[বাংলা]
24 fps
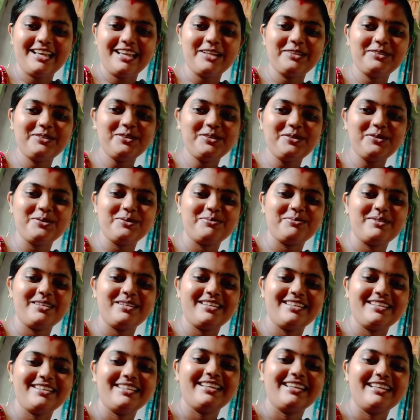এত লোভী
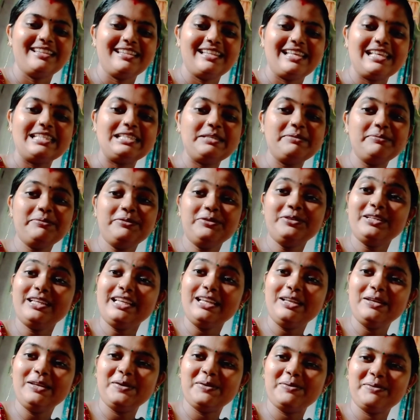দেশি
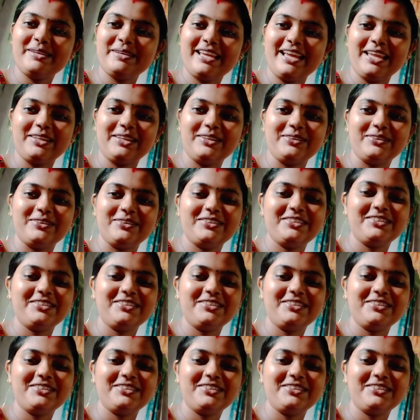মুরগির লোভী এত